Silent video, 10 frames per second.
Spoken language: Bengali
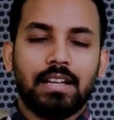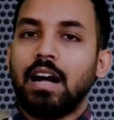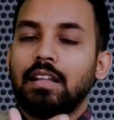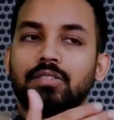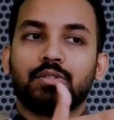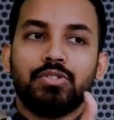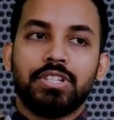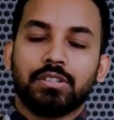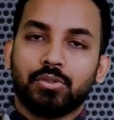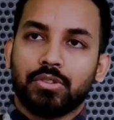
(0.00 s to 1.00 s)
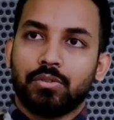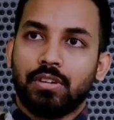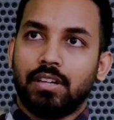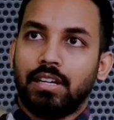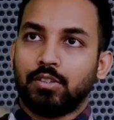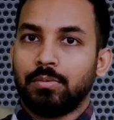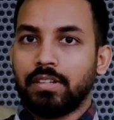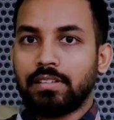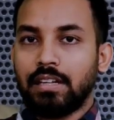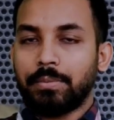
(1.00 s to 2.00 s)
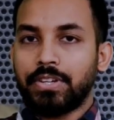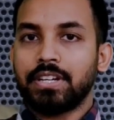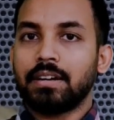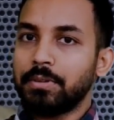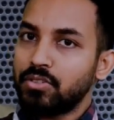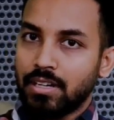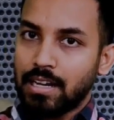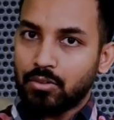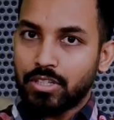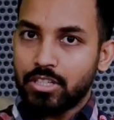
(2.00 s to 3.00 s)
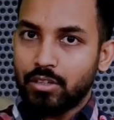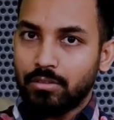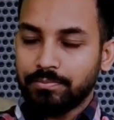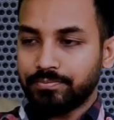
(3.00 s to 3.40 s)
আল্লাহ যখন নিষেধ করছেন আদম আল্লাহ সাল্লামকে সেটার পেছনে কারণ কি ছিল